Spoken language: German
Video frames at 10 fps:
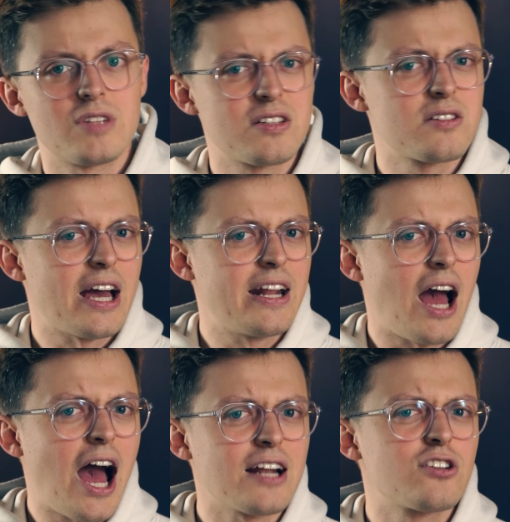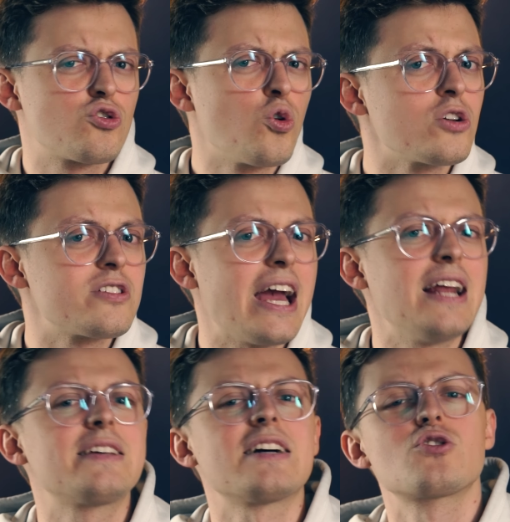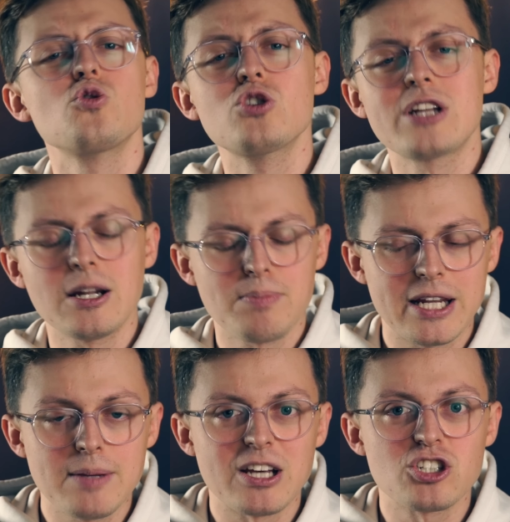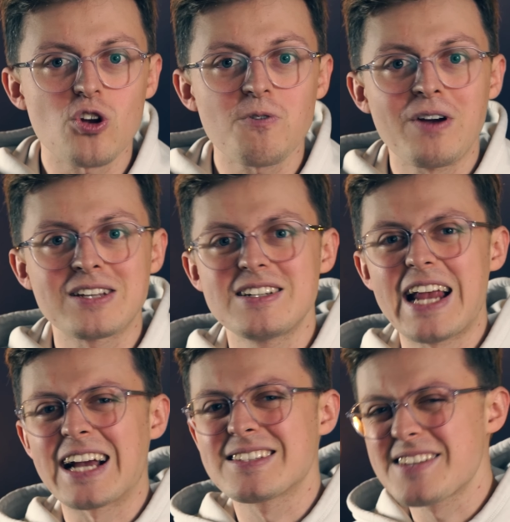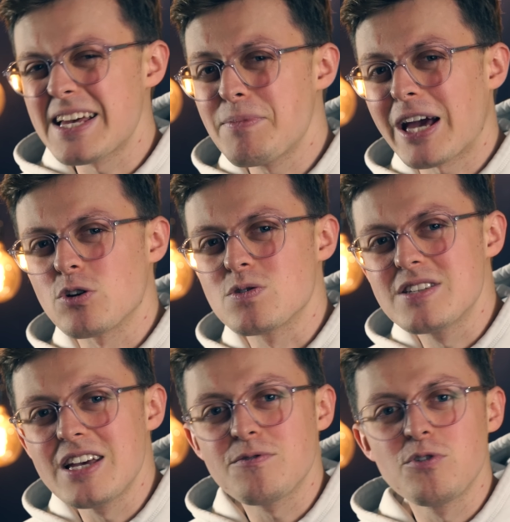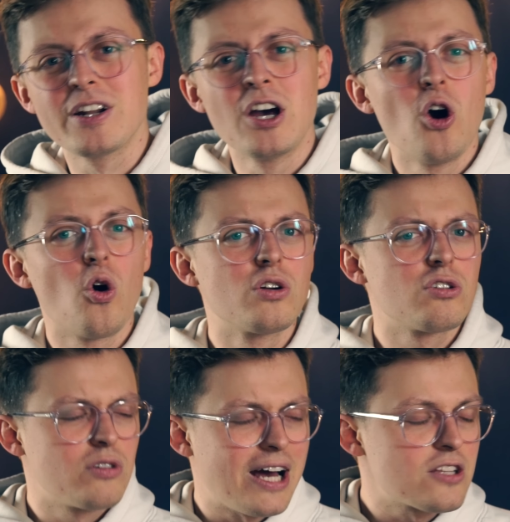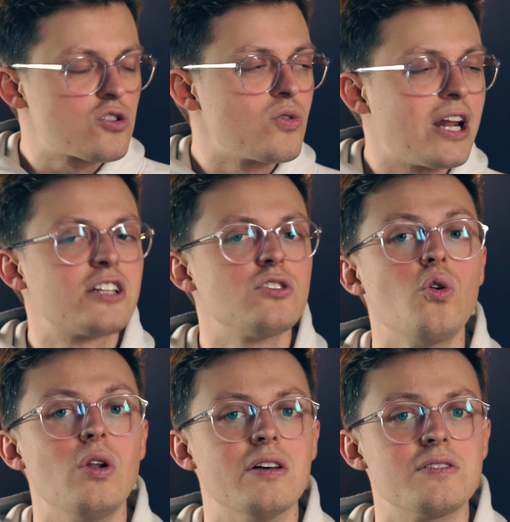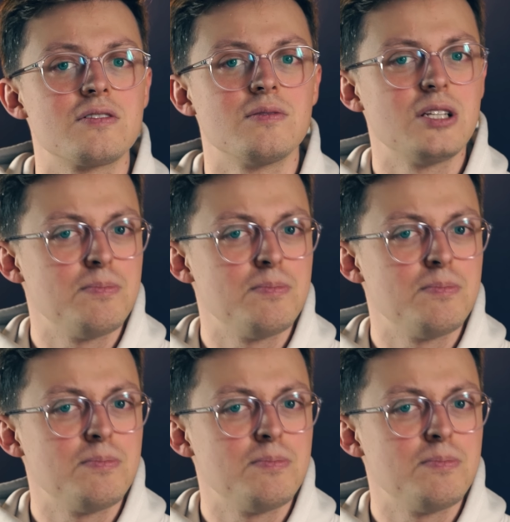Das ist eine Art todesähnlicher Zustand, bei dem der Stoffwechsel extrem reduziert wird und nahezu gleich Null ist.